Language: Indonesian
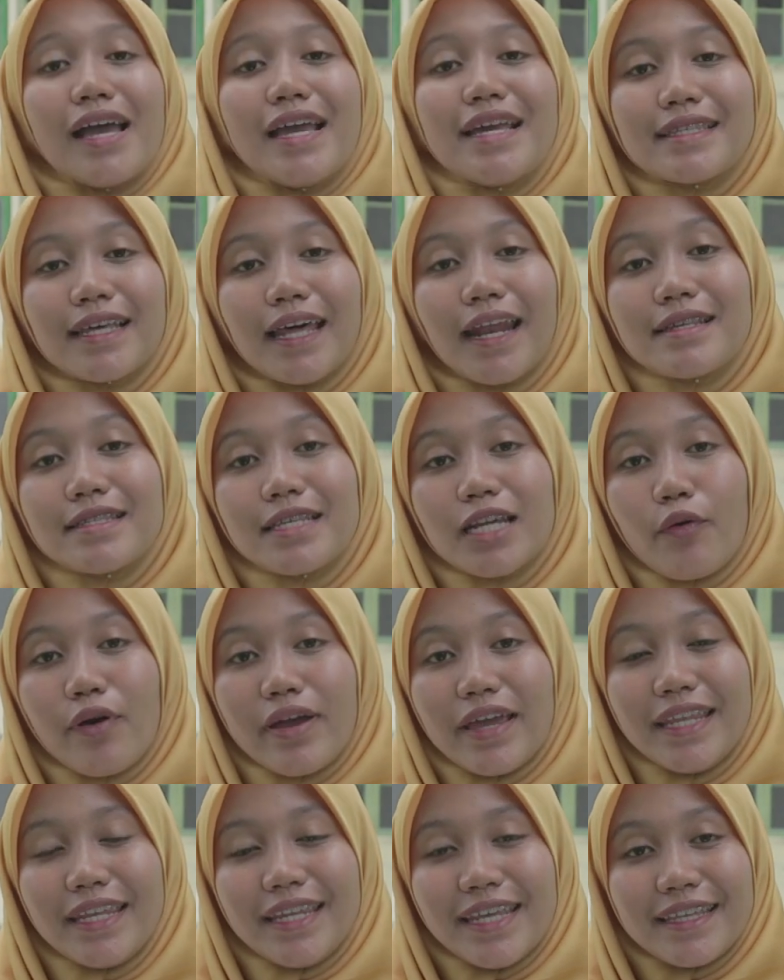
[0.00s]
Istana
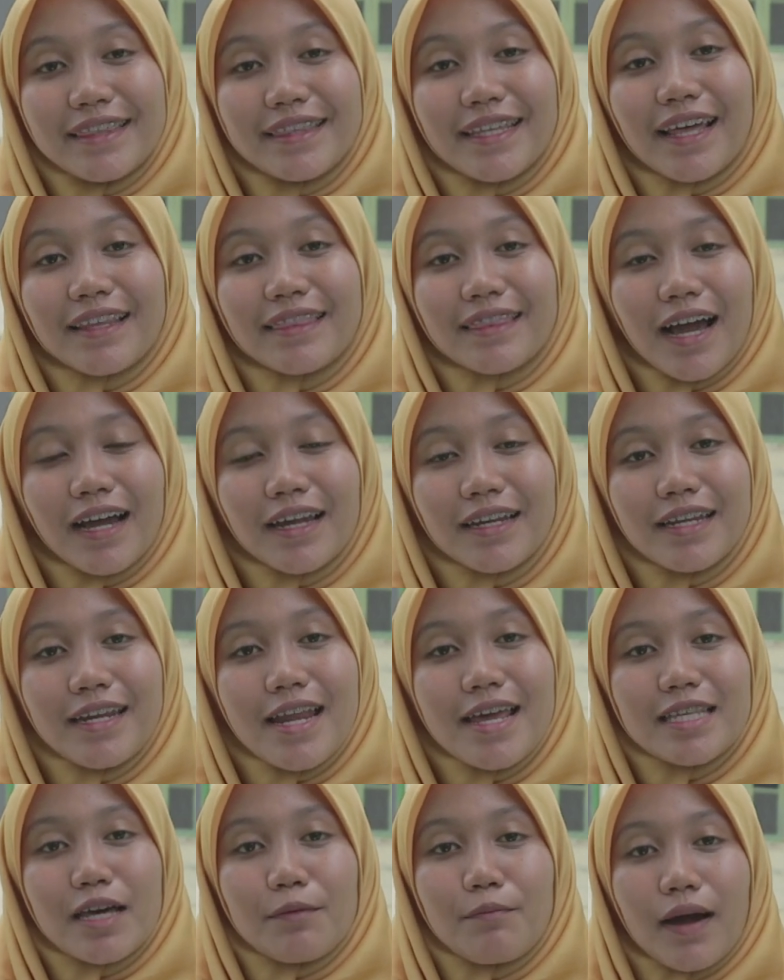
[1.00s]
Seruai ini terletak di
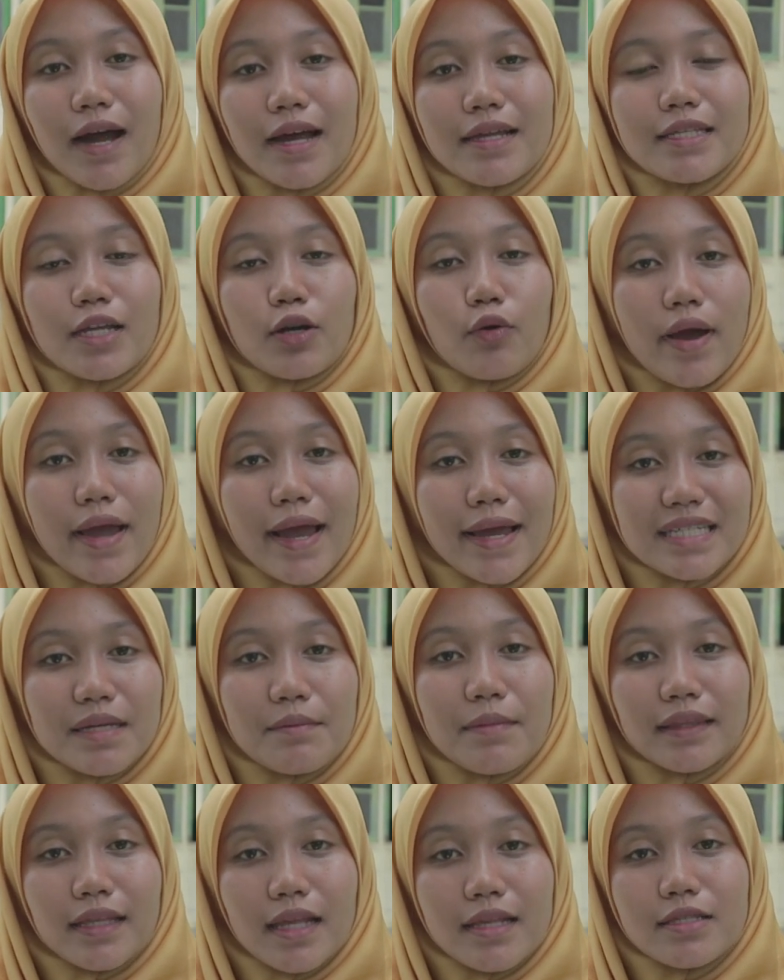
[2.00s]
Desa Pekan Seruai,
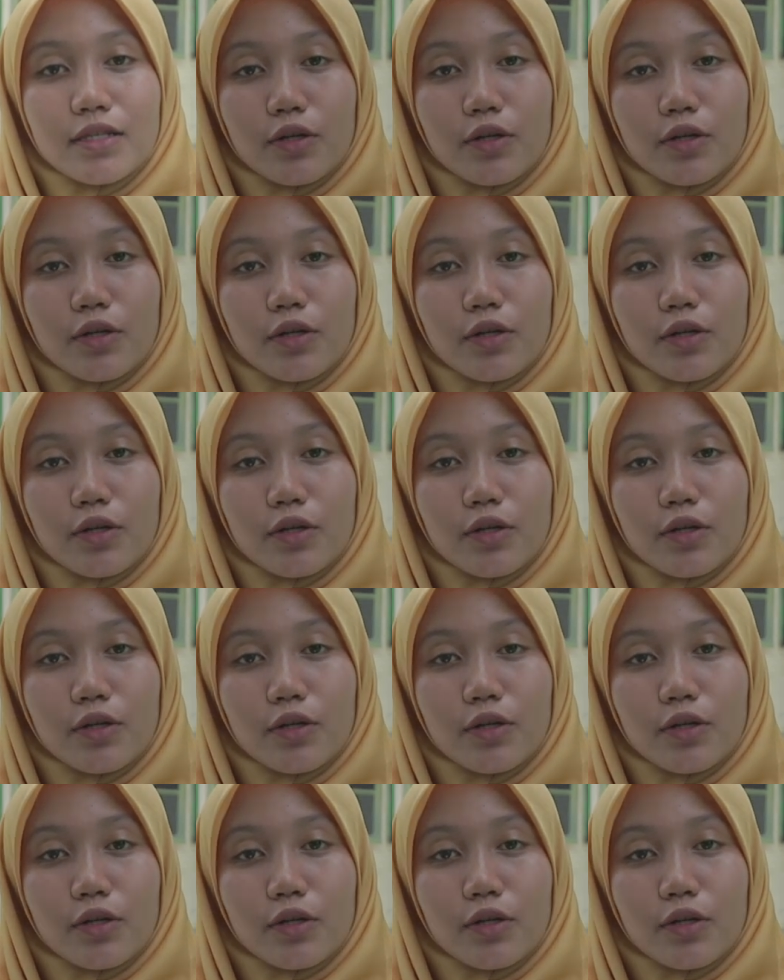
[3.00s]
Kecamatan